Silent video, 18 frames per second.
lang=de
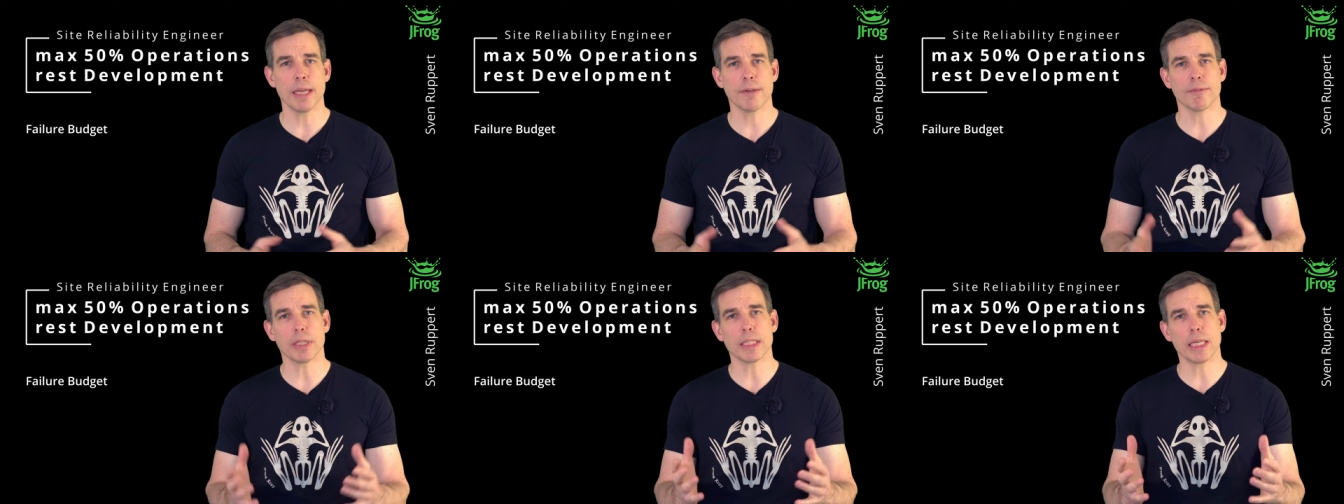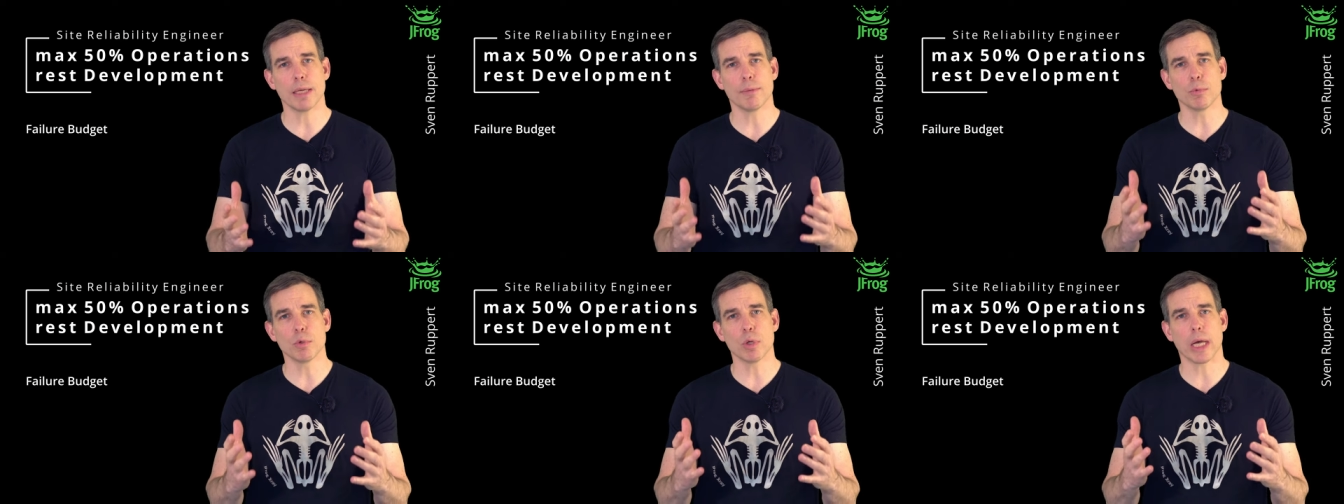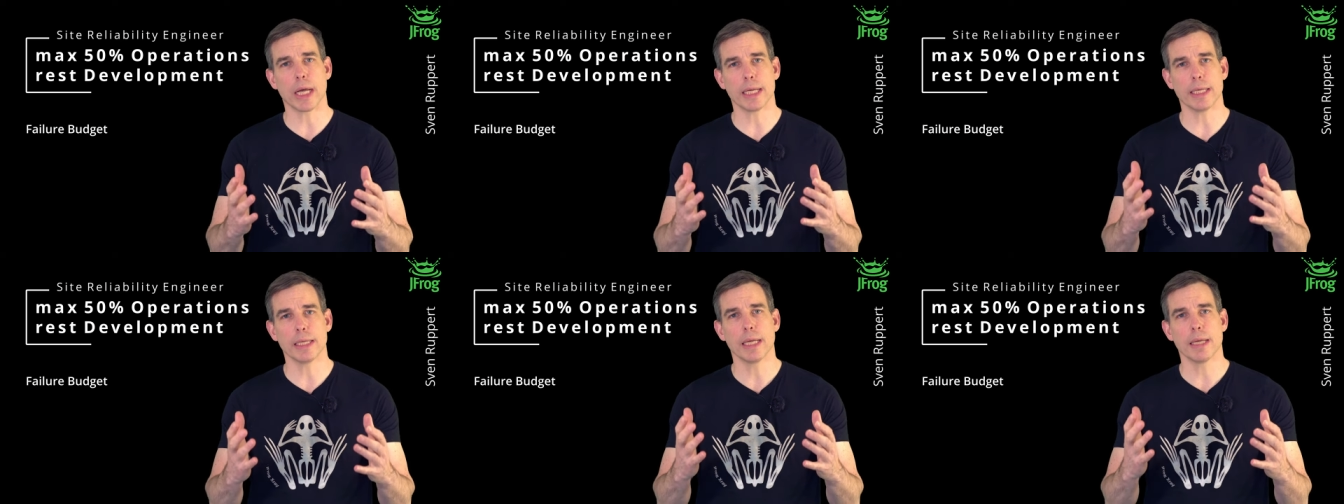weil ich eben nur
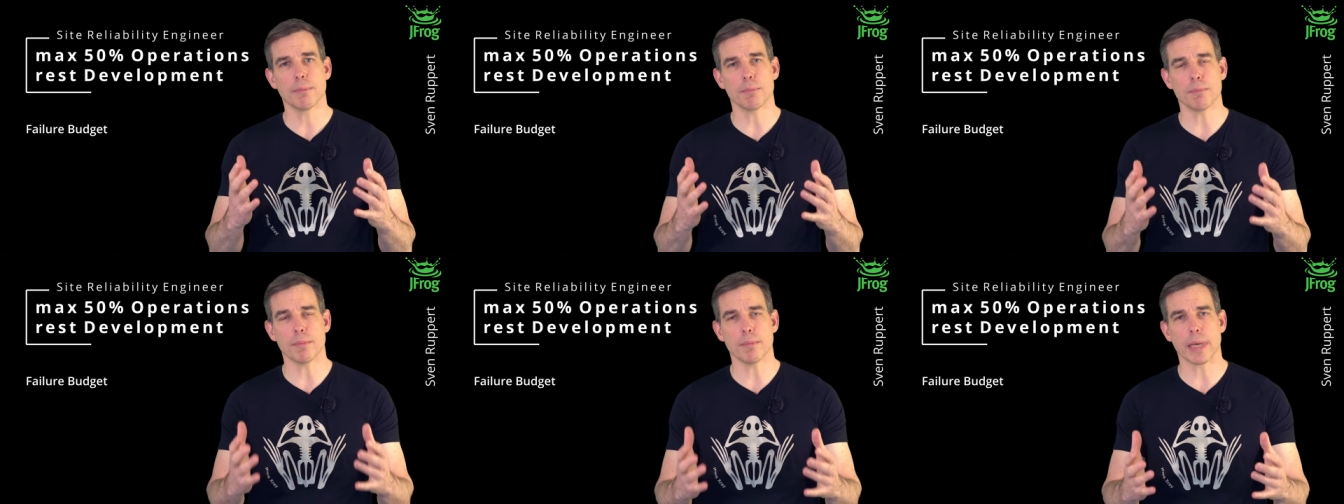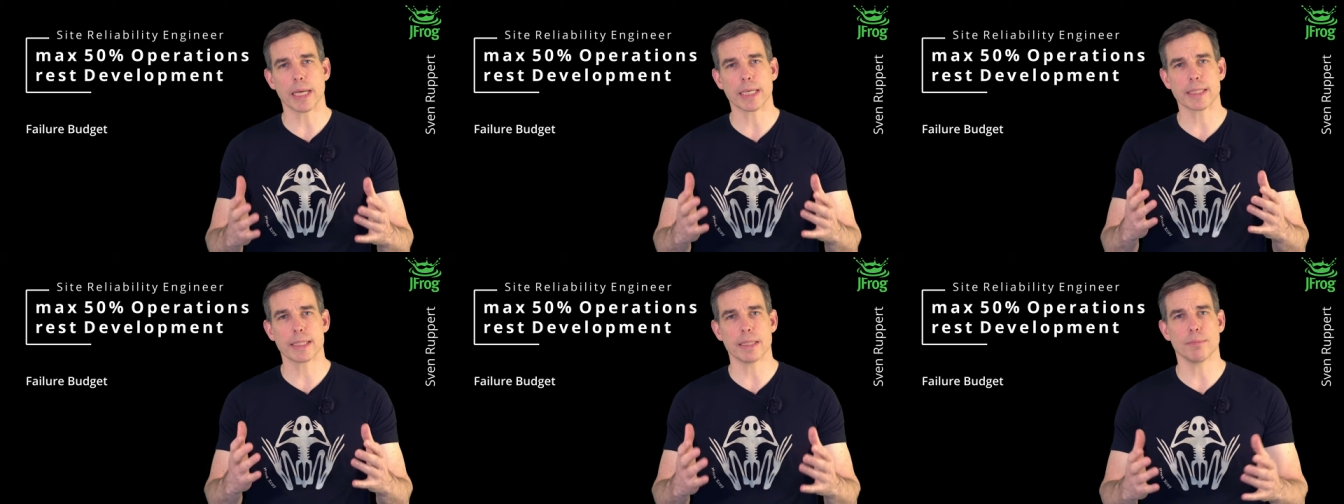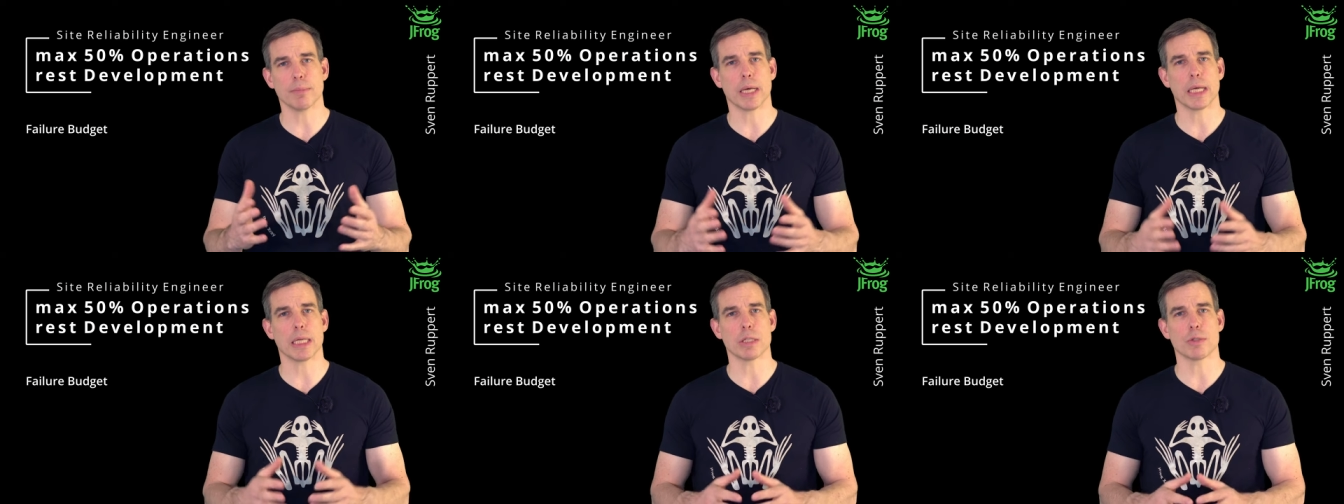ein
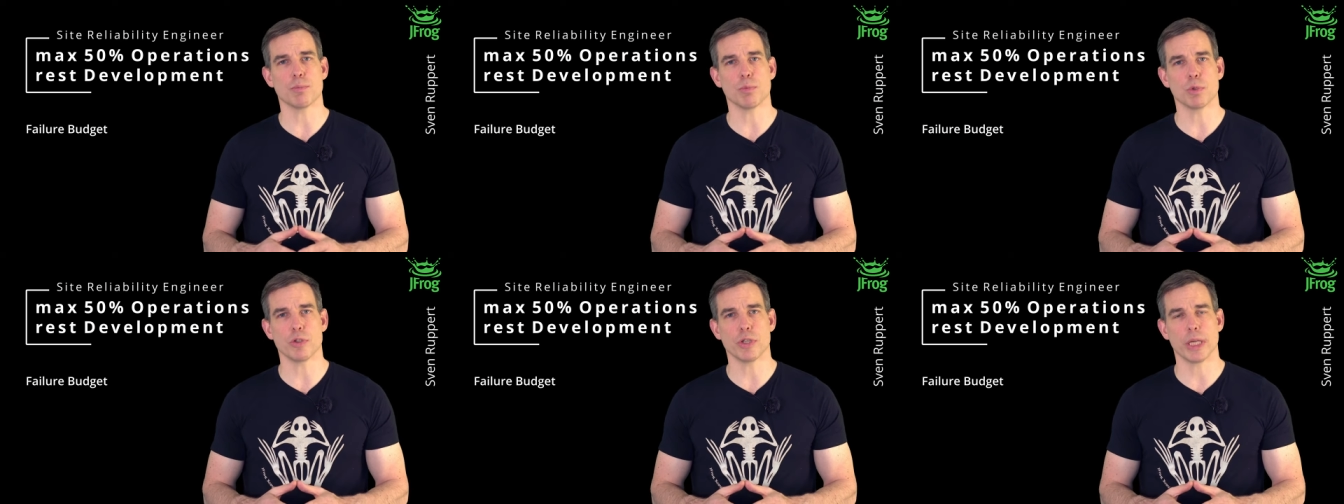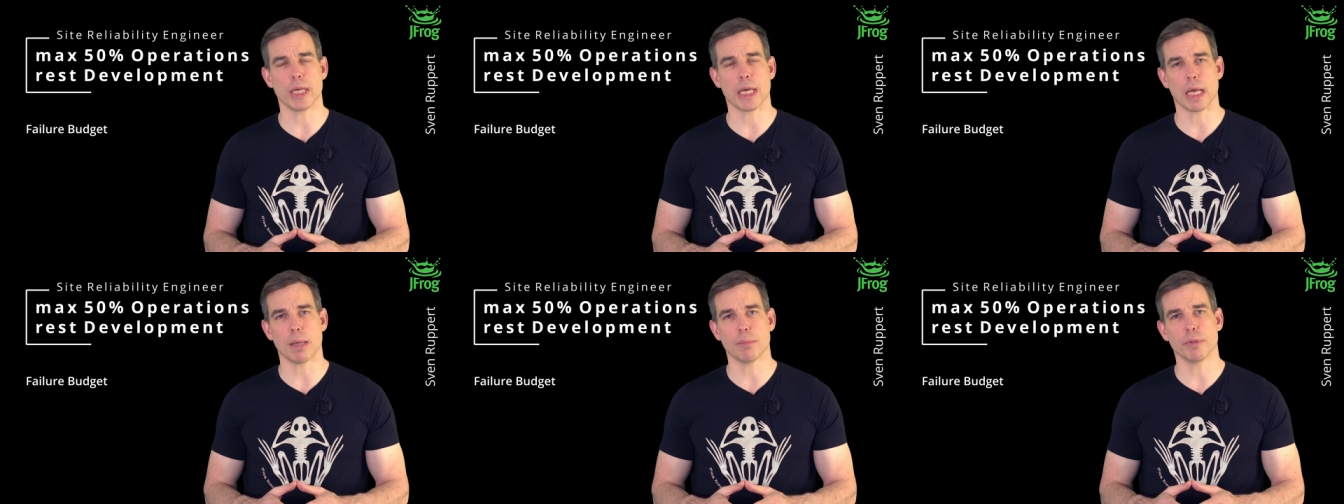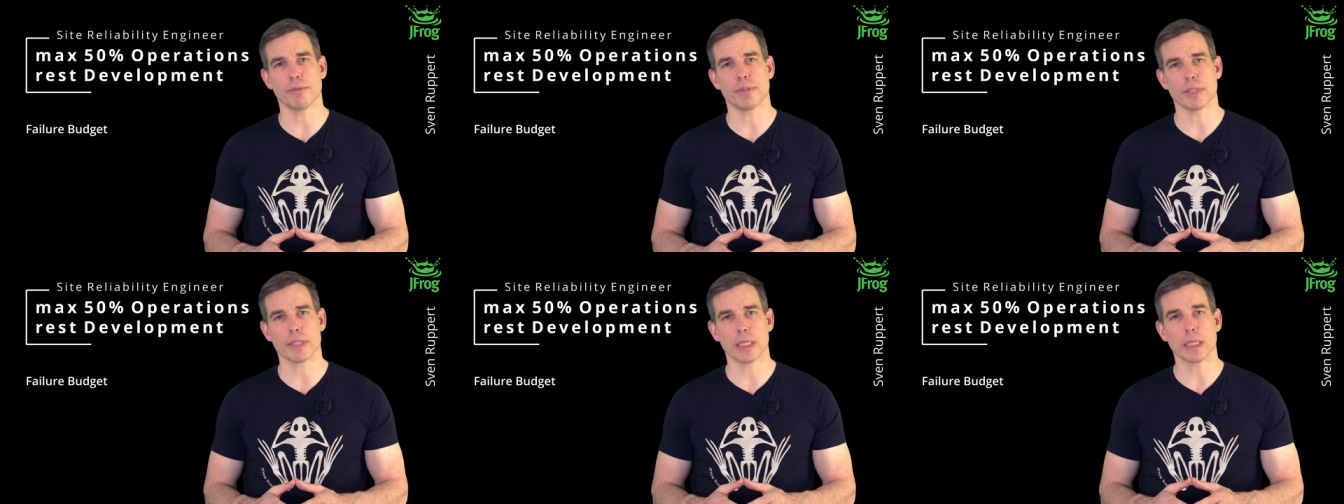maximales Budget
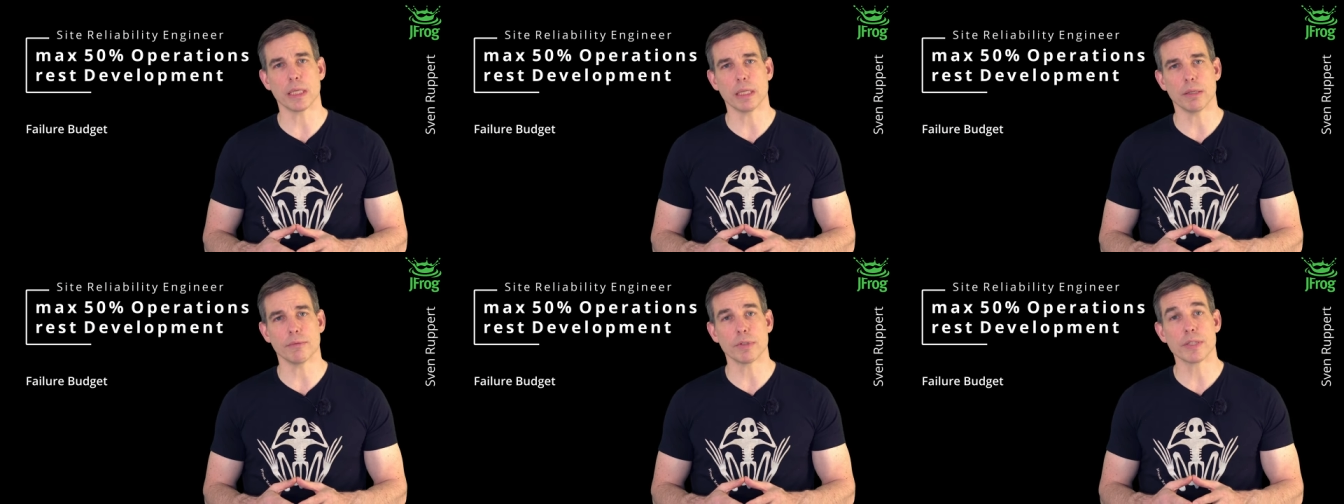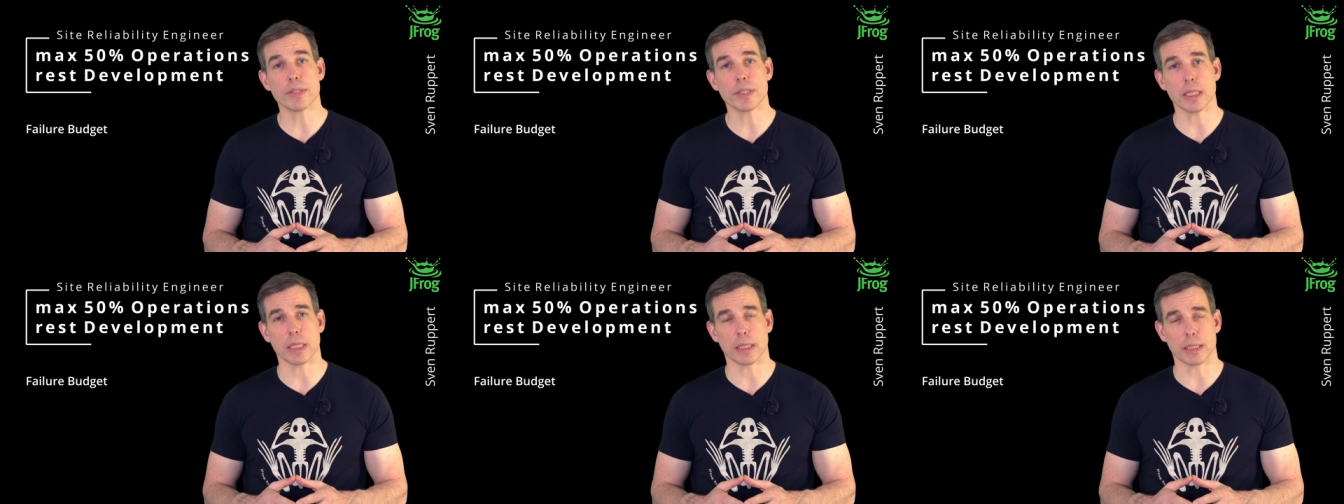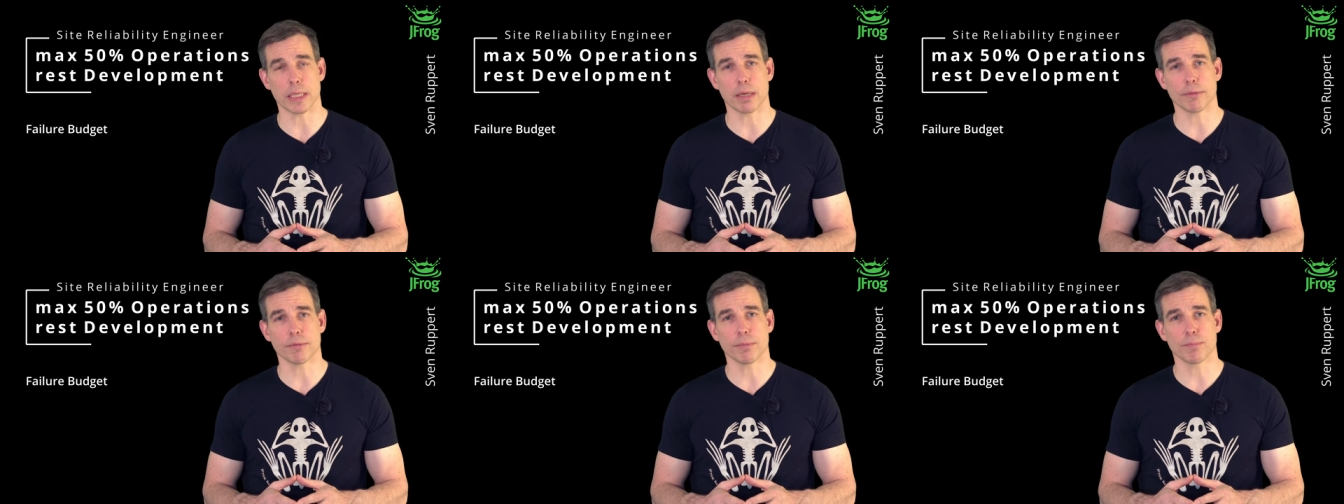habe, was ich investieren
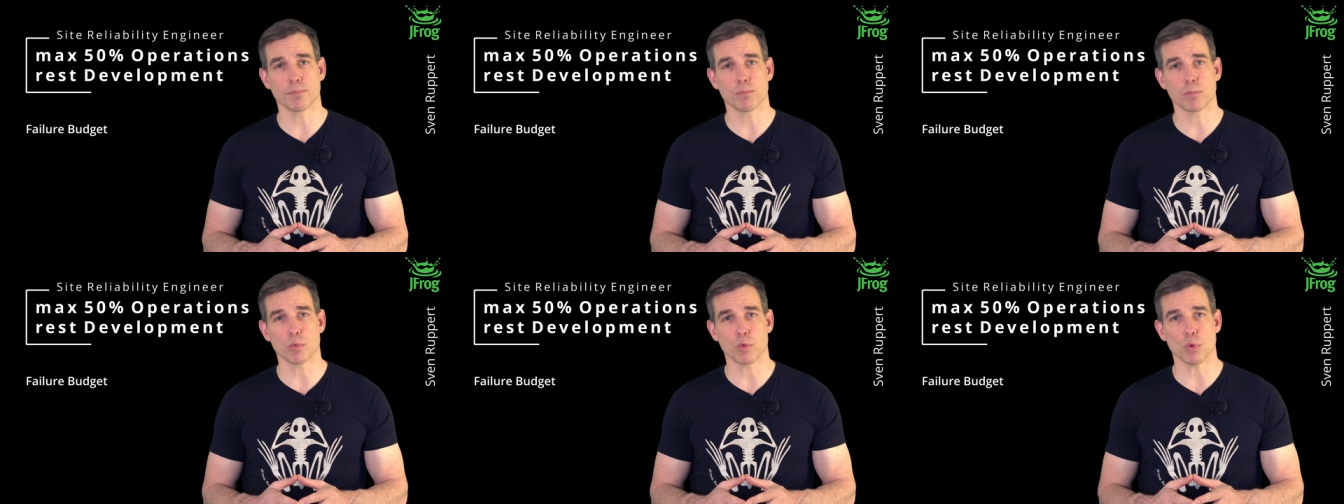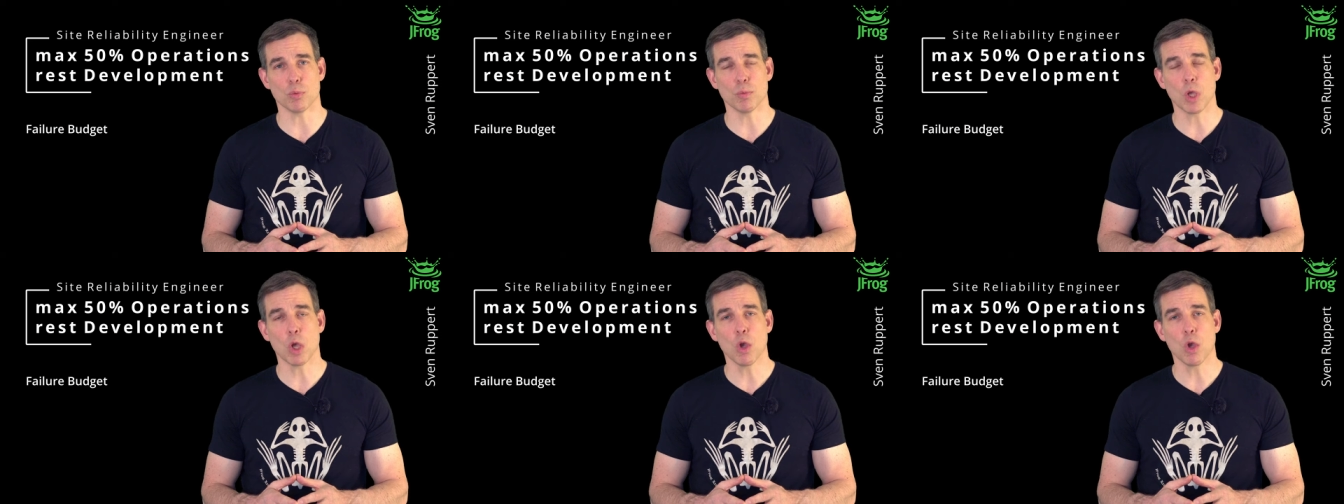darf. So,